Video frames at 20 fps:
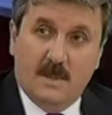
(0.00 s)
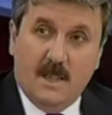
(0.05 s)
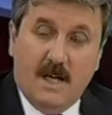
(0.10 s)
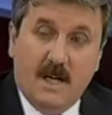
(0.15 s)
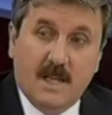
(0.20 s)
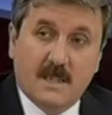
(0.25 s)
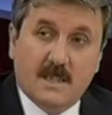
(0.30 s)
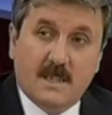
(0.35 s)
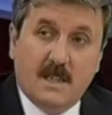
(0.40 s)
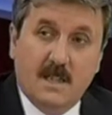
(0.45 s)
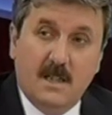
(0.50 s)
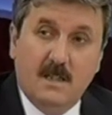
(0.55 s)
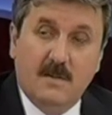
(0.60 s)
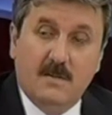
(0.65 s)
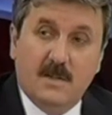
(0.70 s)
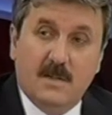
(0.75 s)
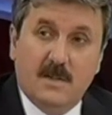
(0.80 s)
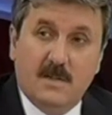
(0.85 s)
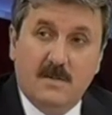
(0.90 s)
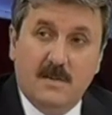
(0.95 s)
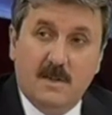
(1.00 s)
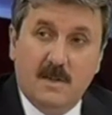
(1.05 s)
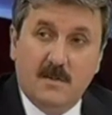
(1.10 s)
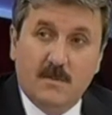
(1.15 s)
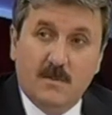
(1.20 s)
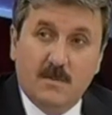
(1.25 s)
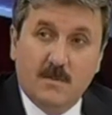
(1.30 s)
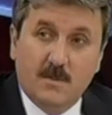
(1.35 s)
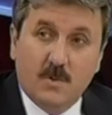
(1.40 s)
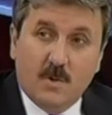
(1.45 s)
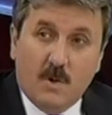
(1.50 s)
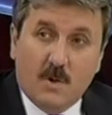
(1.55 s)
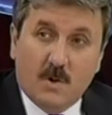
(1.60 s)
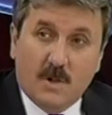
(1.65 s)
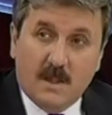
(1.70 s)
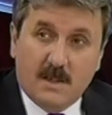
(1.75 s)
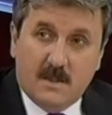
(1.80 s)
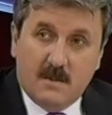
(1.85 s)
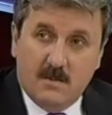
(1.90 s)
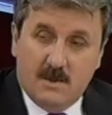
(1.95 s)
askeri ve sivil
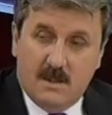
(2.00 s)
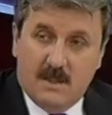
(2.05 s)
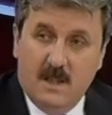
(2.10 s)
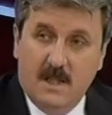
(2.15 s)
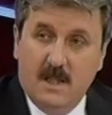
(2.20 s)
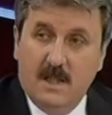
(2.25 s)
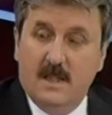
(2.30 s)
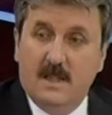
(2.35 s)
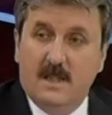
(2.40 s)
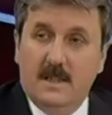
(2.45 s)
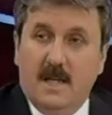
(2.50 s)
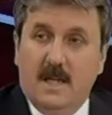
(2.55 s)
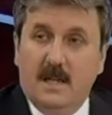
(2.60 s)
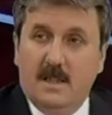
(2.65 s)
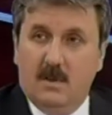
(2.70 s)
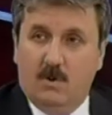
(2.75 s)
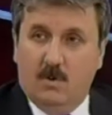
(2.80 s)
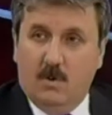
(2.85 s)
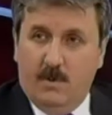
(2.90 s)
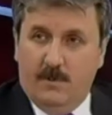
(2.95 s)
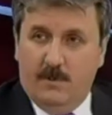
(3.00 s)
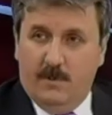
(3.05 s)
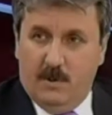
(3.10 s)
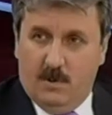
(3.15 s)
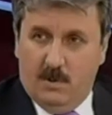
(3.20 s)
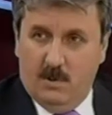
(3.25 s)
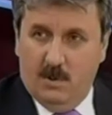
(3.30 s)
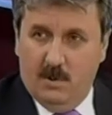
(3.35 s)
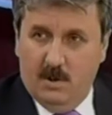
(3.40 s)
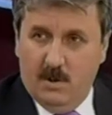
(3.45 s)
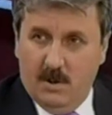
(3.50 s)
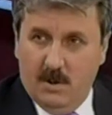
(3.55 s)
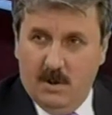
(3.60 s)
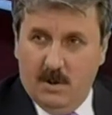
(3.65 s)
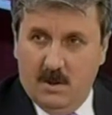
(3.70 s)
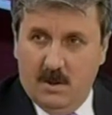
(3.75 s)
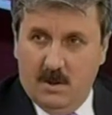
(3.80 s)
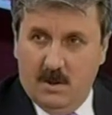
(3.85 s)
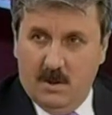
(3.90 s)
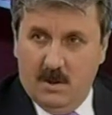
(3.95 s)
bürokrasimiz yani topyekün
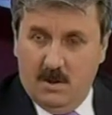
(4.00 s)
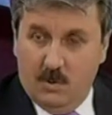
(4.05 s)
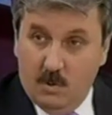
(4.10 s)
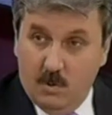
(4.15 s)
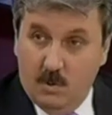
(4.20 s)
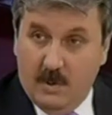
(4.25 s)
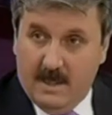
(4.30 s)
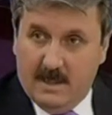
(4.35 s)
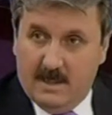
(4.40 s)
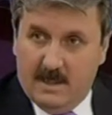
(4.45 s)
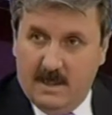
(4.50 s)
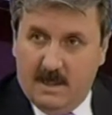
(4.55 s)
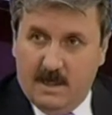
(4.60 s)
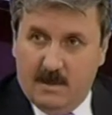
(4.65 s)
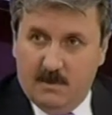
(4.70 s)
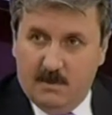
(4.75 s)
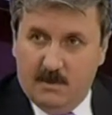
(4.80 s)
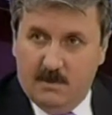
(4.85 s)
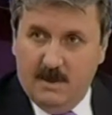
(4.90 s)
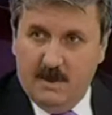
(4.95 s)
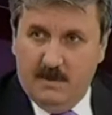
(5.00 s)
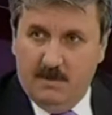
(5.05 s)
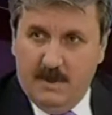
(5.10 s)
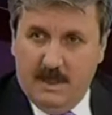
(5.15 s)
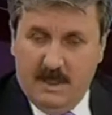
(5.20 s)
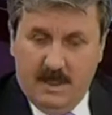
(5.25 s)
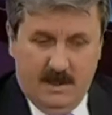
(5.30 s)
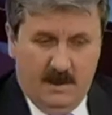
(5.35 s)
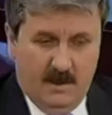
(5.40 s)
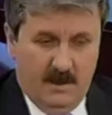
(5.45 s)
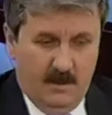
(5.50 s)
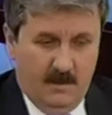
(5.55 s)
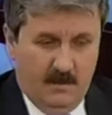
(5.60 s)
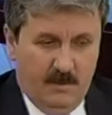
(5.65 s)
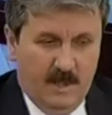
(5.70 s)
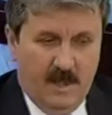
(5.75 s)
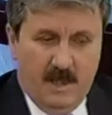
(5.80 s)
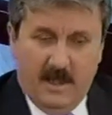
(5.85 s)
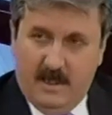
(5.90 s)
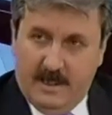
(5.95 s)
e, üniversitelerimiz bir millet
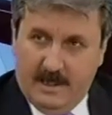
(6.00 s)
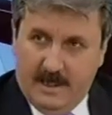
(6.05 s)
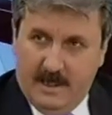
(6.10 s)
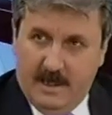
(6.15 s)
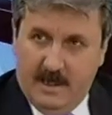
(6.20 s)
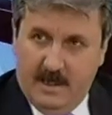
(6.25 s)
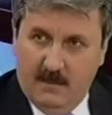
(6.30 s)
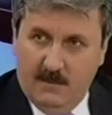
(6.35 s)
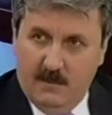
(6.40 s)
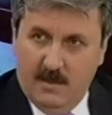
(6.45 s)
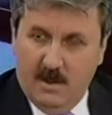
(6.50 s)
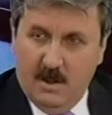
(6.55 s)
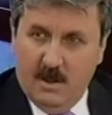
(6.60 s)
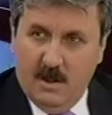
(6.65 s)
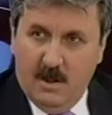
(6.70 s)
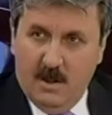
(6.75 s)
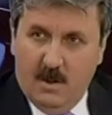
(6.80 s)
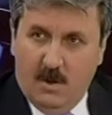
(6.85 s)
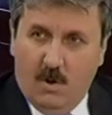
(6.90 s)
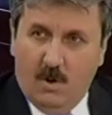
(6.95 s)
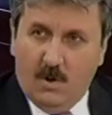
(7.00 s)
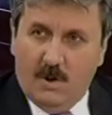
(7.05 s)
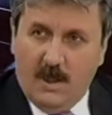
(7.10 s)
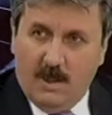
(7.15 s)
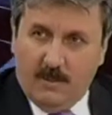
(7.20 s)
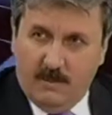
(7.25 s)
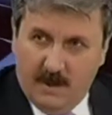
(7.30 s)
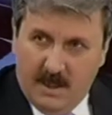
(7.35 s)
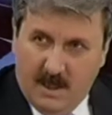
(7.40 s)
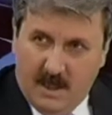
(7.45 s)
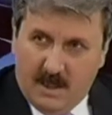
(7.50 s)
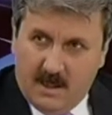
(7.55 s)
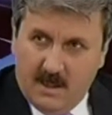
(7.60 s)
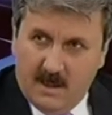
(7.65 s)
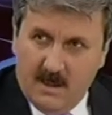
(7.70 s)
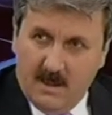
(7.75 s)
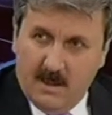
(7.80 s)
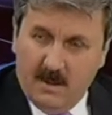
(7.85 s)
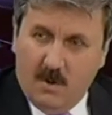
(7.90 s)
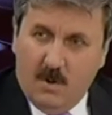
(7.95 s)
bir araya gelelim. Ortak bir akıl,
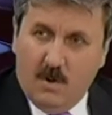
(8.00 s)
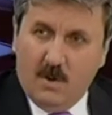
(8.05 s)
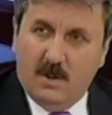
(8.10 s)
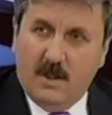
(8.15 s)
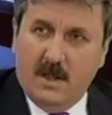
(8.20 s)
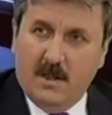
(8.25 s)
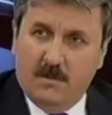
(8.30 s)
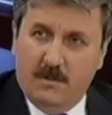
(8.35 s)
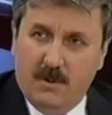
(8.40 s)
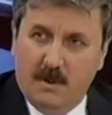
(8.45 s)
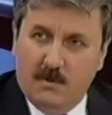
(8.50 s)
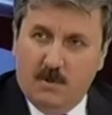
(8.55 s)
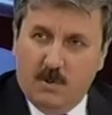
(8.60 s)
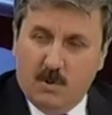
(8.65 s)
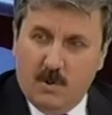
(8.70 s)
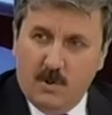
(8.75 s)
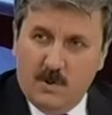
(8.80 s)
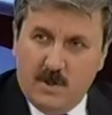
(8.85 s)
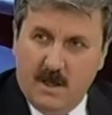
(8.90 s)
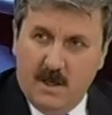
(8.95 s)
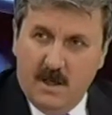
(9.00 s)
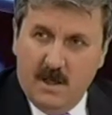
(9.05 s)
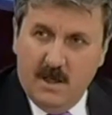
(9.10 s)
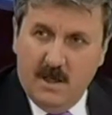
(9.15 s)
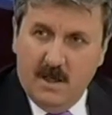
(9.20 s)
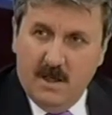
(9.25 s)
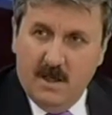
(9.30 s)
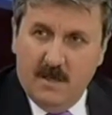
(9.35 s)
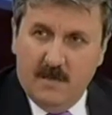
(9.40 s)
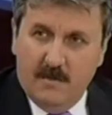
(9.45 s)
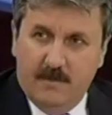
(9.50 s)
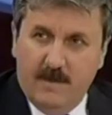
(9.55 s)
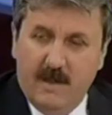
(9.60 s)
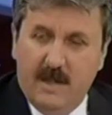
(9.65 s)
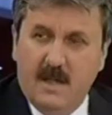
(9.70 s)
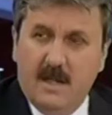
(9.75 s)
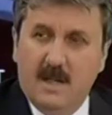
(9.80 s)
ortak bir proje ve